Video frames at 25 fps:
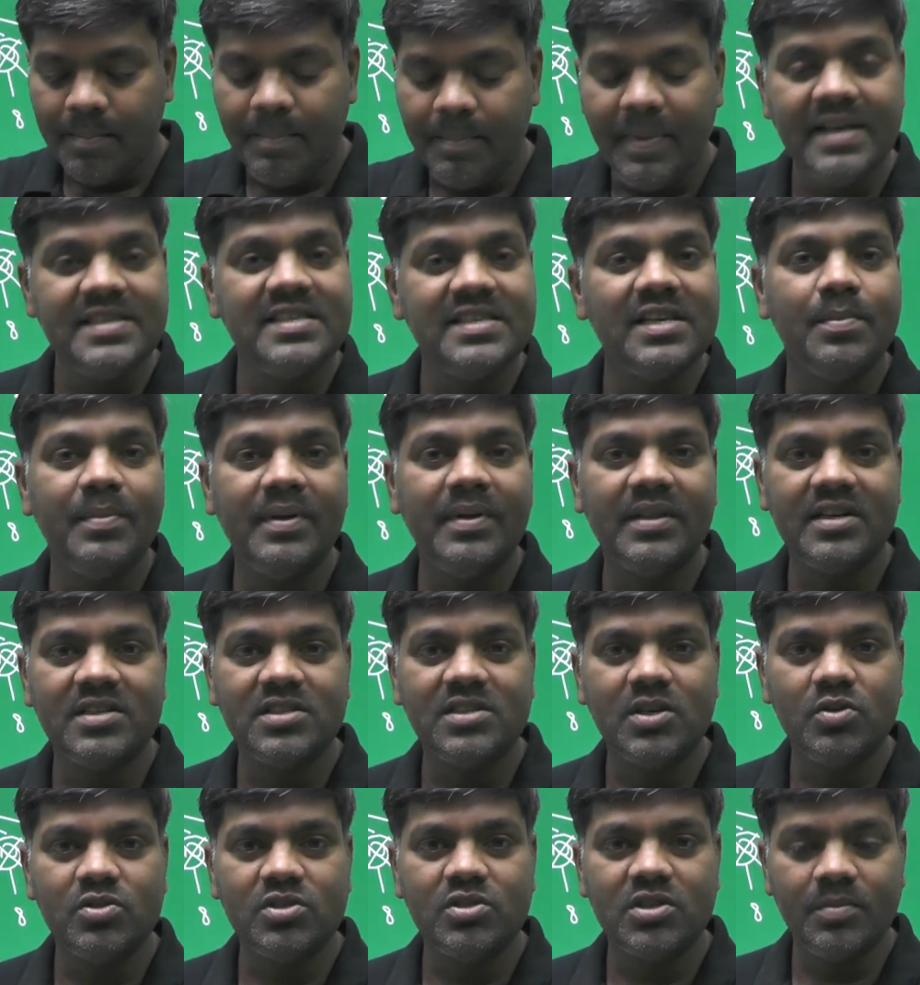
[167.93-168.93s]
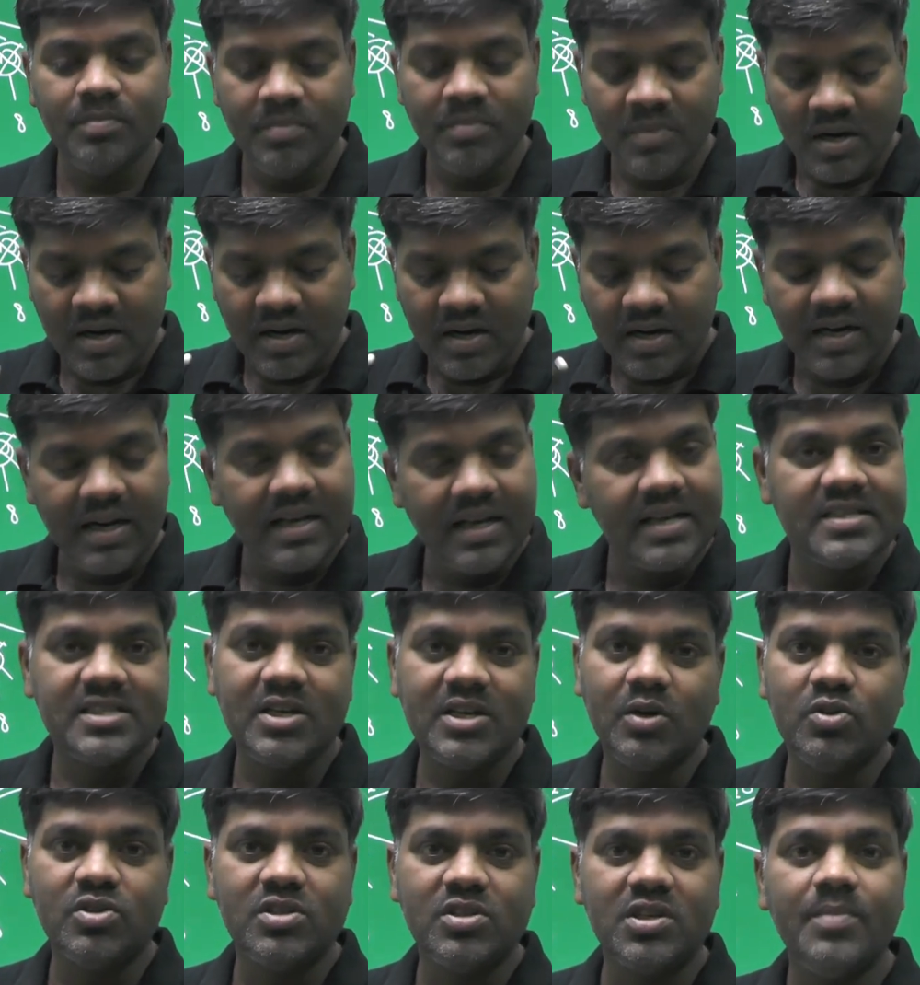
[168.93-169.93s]
బేసిక్ మెథడ్స్ అవసరం ట్రిక్స్
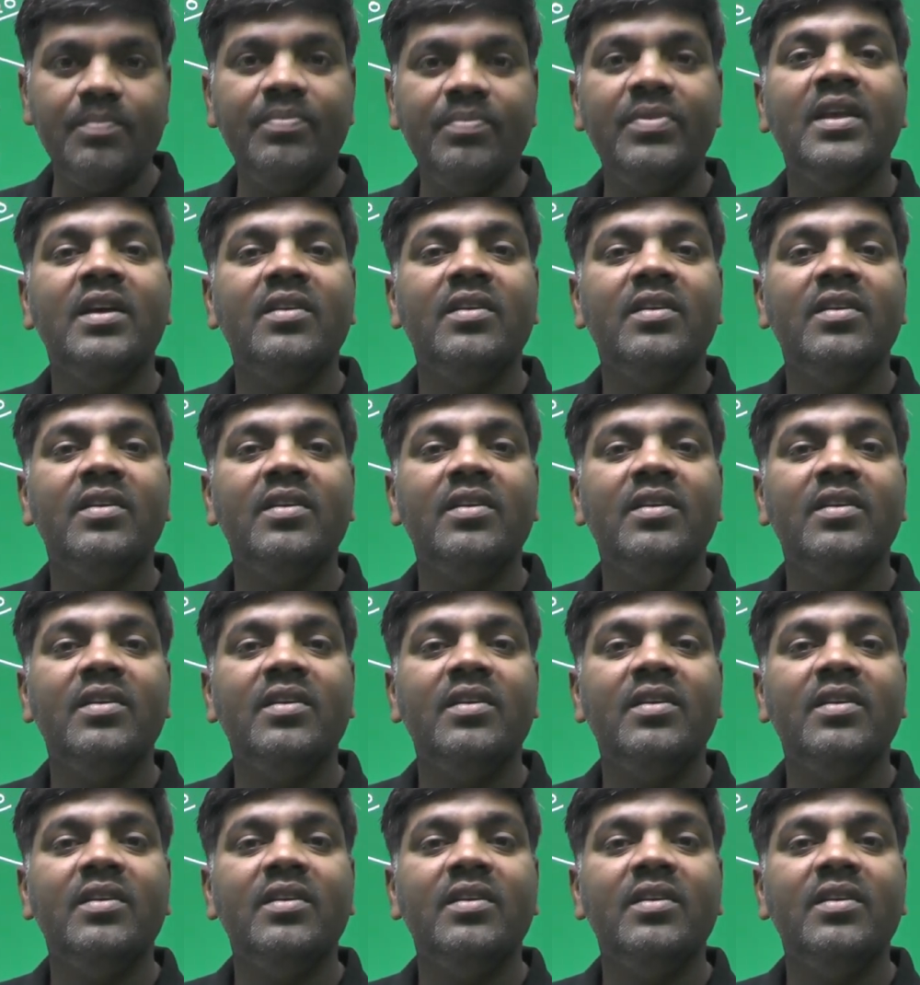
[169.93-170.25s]
అవసరం